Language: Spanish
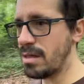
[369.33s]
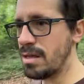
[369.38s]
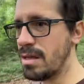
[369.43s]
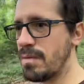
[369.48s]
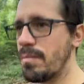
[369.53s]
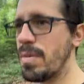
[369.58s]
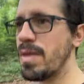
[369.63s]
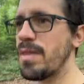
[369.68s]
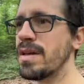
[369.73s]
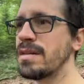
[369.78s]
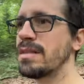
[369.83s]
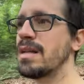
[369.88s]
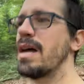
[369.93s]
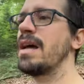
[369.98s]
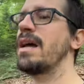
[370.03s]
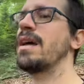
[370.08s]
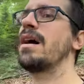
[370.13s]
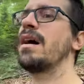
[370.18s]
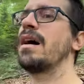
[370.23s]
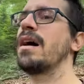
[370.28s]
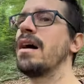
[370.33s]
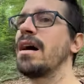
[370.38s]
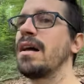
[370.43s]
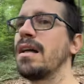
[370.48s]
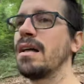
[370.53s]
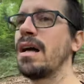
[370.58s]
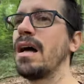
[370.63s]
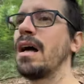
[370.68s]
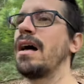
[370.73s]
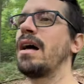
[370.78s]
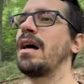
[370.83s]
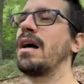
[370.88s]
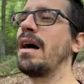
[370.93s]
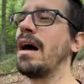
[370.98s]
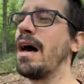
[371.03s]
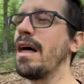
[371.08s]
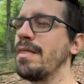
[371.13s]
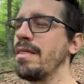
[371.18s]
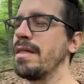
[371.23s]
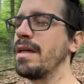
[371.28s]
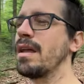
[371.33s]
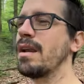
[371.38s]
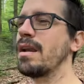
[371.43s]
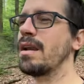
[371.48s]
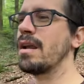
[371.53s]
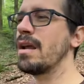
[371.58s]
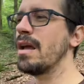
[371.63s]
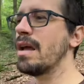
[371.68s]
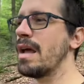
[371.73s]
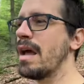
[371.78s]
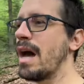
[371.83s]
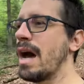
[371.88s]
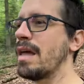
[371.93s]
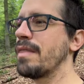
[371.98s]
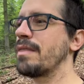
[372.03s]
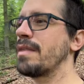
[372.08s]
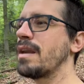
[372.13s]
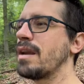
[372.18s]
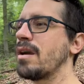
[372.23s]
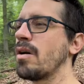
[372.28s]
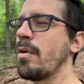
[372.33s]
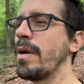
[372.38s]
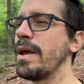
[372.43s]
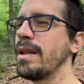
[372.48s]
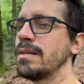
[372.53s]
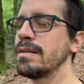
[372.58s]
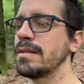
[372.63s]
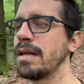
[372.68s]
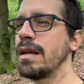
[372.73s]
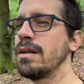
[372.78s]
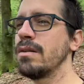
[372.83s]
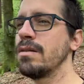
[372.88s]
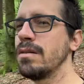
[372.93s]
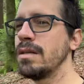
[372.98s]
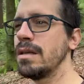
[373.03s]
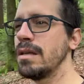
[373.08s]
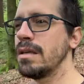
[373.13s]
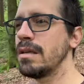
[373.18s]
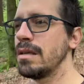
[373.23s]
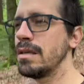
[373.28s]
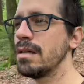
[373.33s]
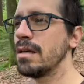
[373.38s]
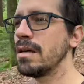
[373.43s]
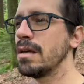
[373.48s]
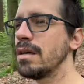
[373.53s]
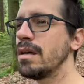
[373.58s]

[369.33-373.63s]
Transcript: Y empiezas a, hacer, cuenta, ¿no? Y,